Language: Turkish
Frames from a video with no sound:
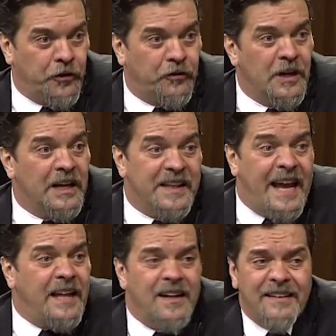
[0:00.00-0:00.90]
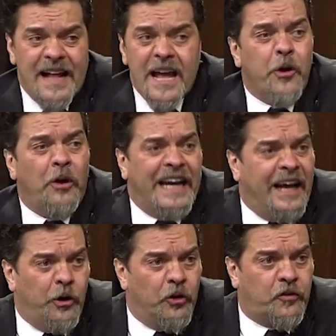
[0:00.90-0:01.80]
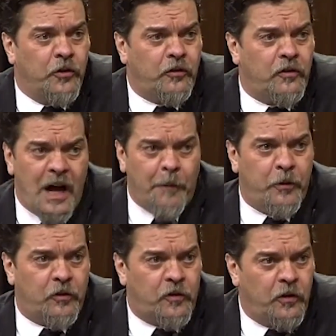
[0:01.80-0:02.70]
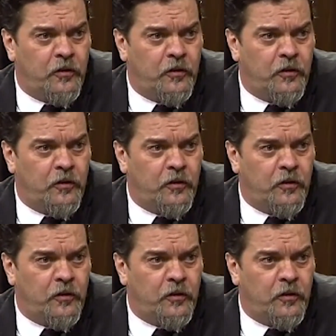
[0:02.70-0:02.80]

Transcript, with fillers: Evet. Ne, ne- neye göre eliyorsunuz? Ne yapıyorsunuz?